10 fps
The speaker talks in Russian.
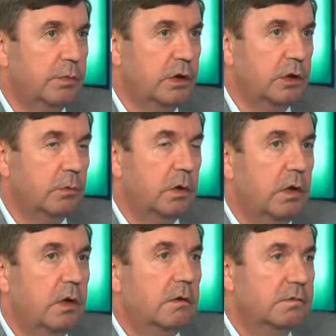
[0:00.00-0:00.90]
поэтому
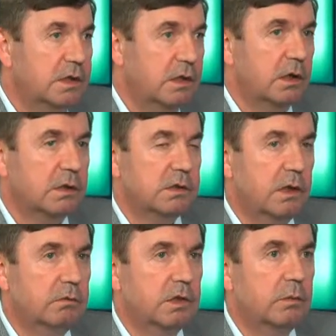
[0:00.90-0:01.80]
все основные